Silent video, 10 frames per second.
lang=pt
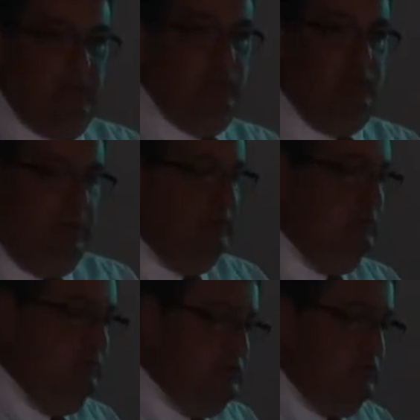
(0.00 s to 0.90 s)
Não,
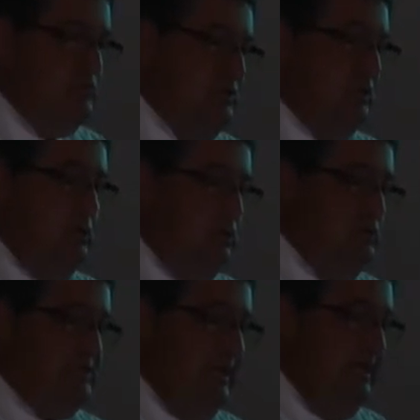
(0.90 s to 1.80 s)
não, não se
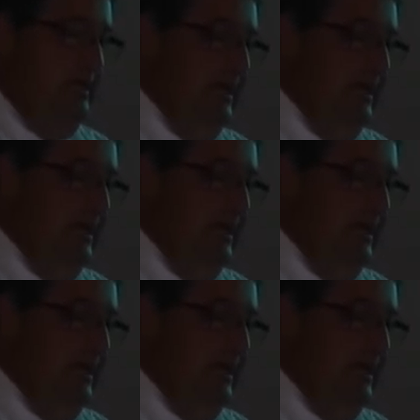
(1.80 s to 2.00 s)
cruza